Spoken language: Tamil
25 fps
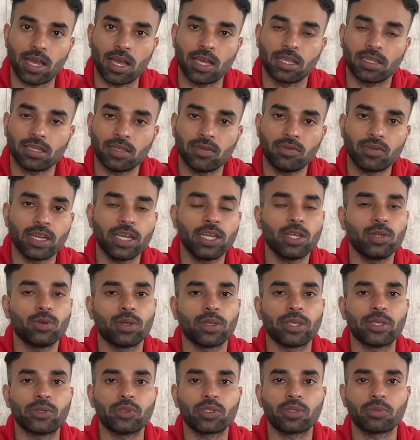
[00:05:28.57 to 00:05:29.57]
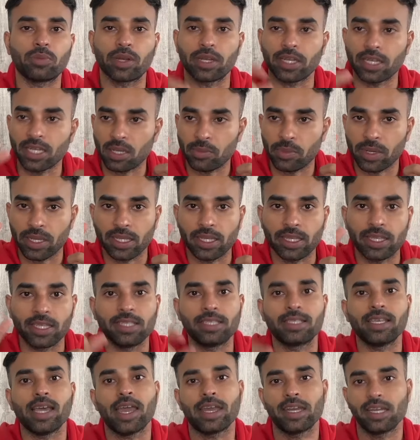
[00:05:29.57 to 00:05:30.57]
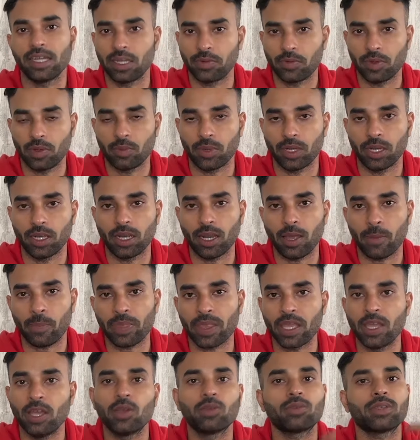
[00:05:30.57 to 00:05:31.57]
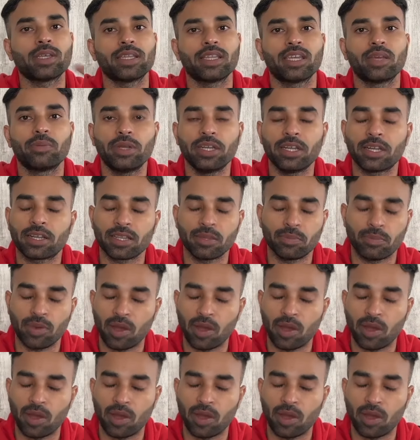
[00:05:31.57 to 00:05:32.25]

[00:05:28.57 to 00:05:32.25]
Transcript: அந்த ஃப்ரீ டூலை யூஸ் பண்ணி நம்ம இதை ஈஸியாக ஐடென்டிஃபை பண்ணிடலாம் ஸோ அது எப்படின்றத